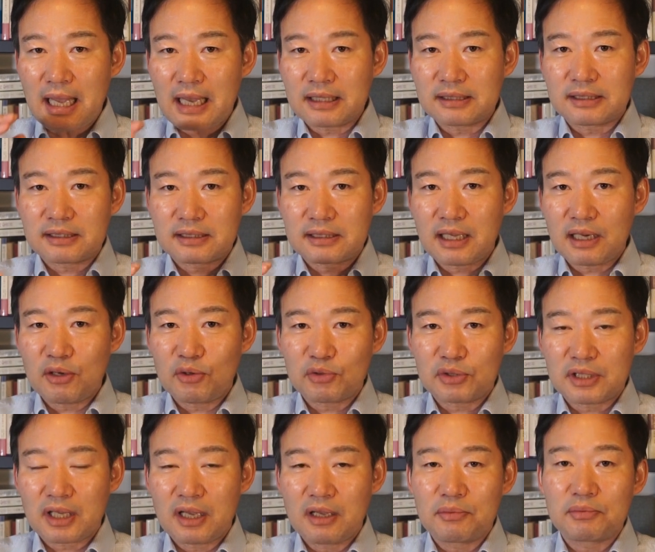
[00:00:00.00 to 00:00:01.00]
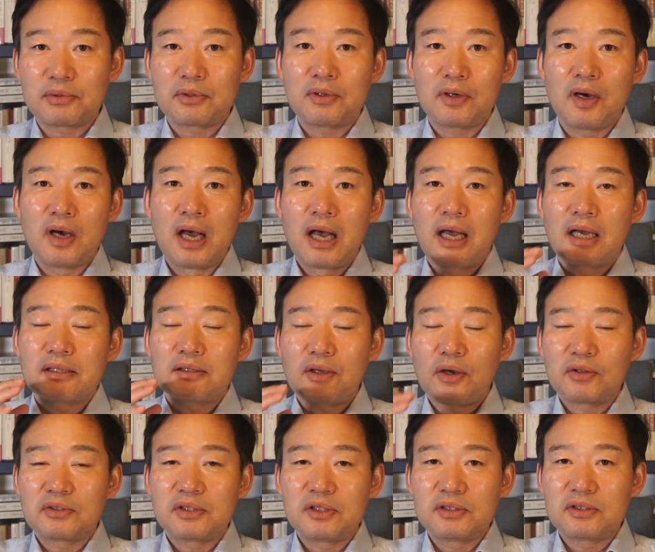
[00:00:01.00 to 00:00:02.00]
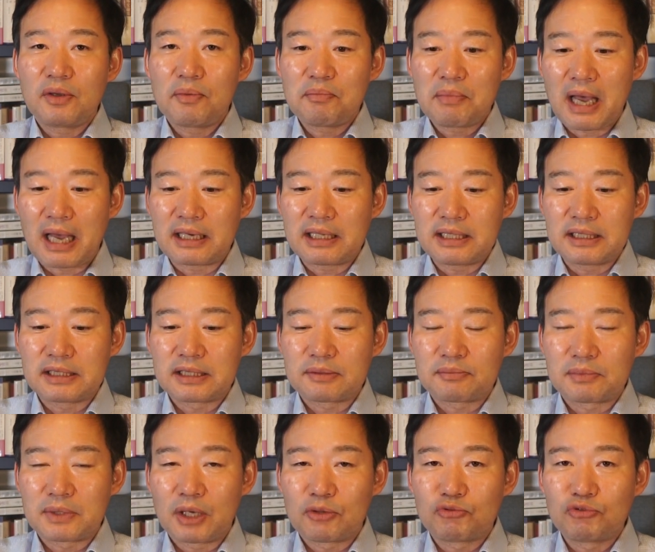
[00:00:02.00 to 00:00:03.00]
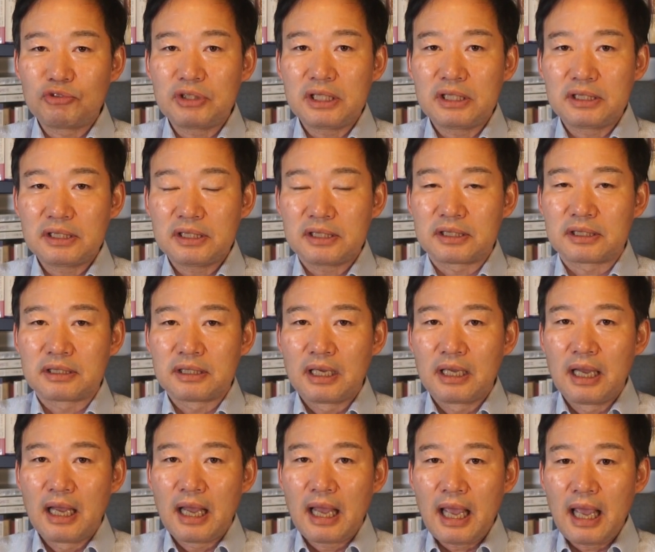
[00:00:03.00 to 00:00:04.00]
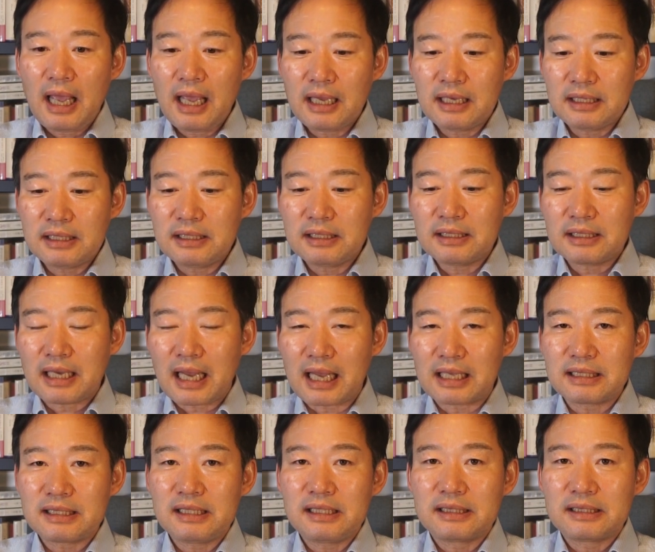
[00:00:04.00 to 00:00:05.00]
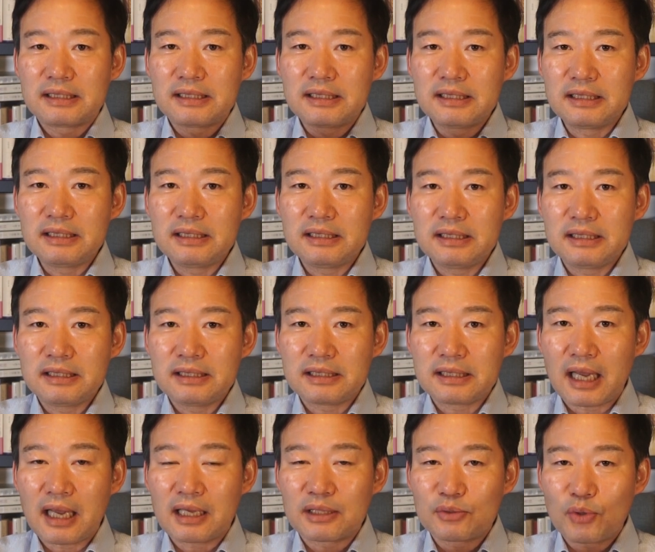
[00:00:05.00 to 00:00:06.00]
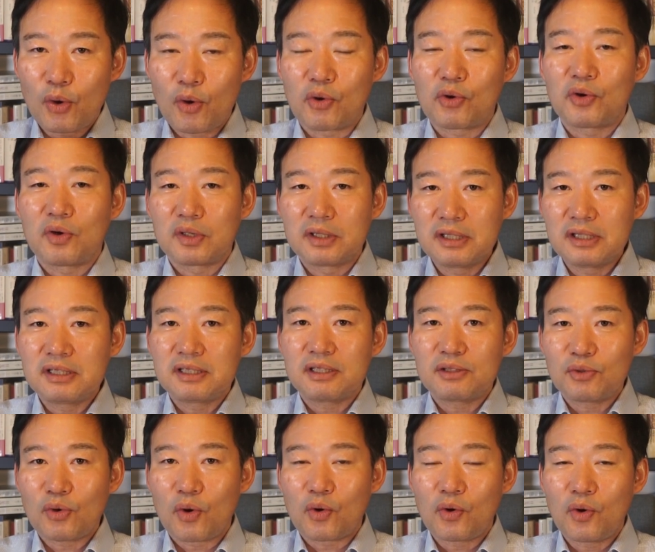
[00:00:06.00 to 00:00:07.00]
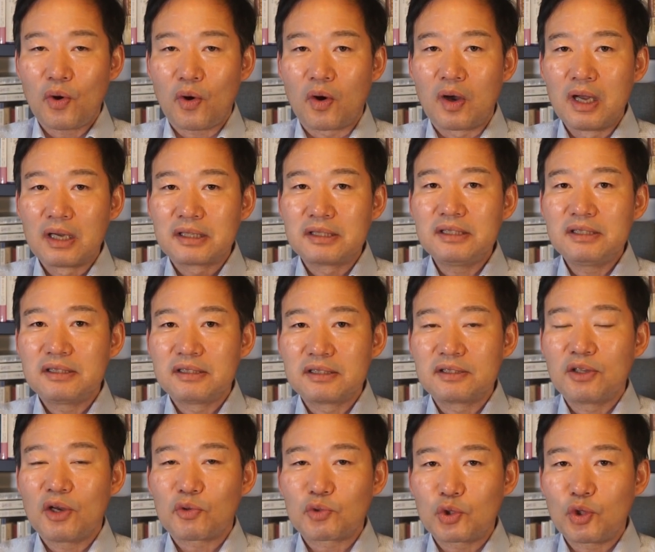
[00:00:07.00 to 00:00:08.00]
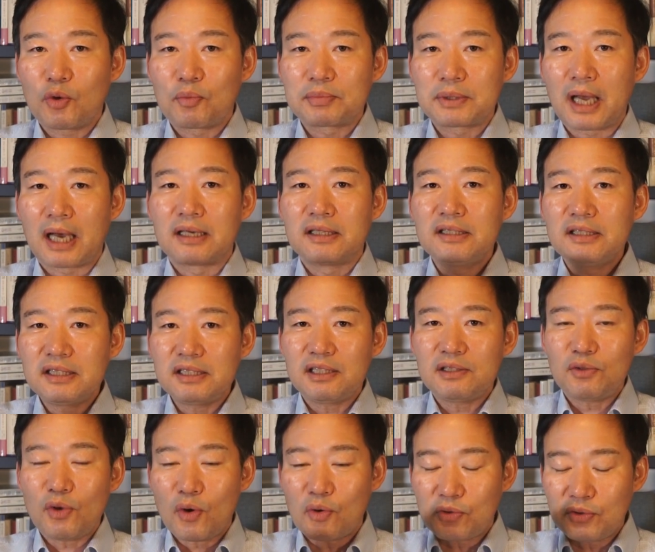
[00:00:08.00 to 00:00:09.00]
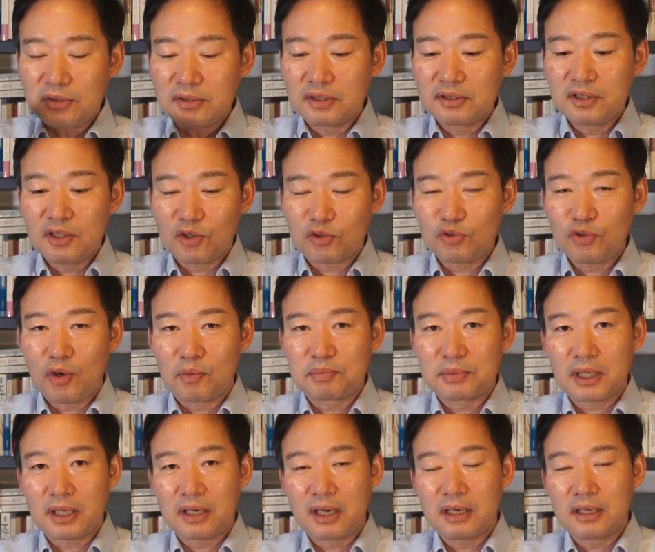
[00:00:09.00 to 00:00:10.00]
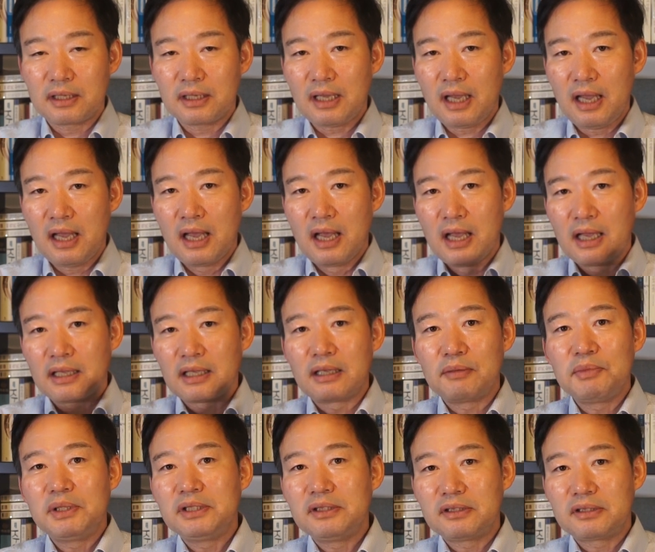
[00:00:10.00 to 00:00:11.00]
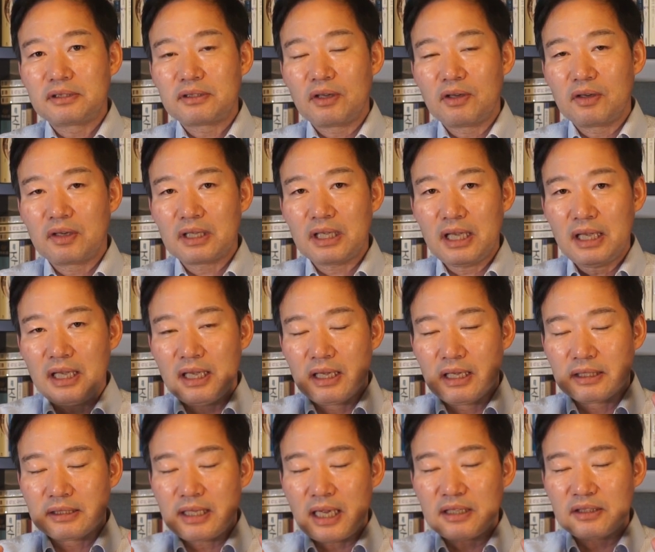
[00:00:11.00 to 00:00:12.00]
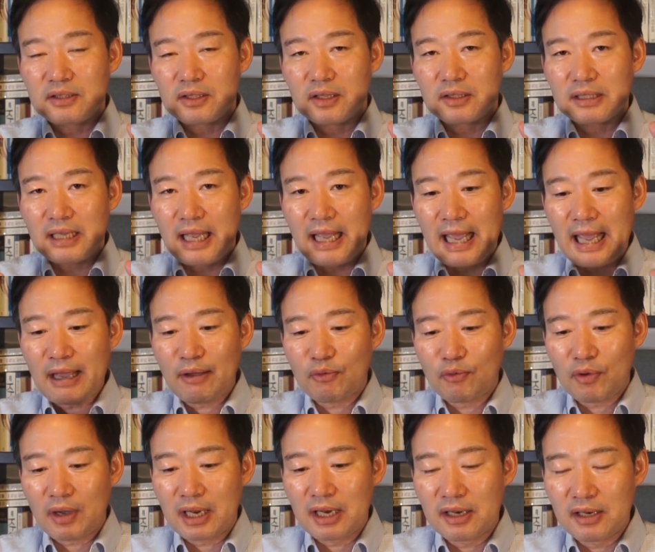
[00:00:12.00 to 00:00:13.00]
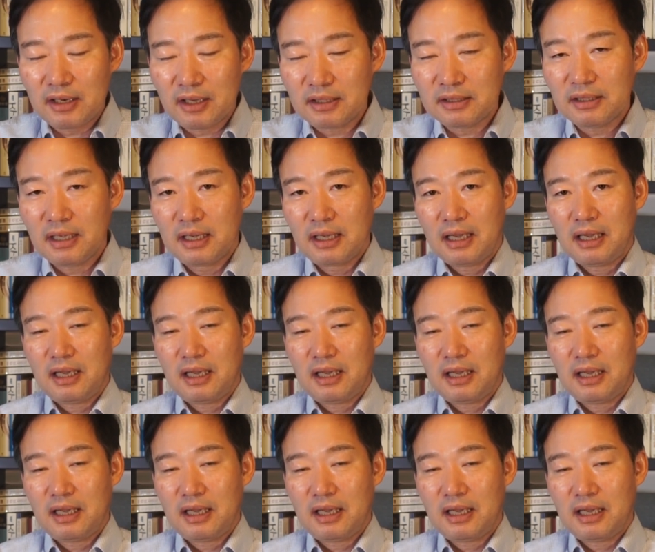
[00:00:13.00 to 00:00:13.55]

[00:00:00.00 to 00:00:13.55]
딱 스테레오타입으로 떠들던 말이 있습니다. 우리는 핵을 가질 의사도 없고 의지도 없고 그 능력도 없다. 의지도 없고 능력도 없다라는 게 김일성이 생전에 핵 관련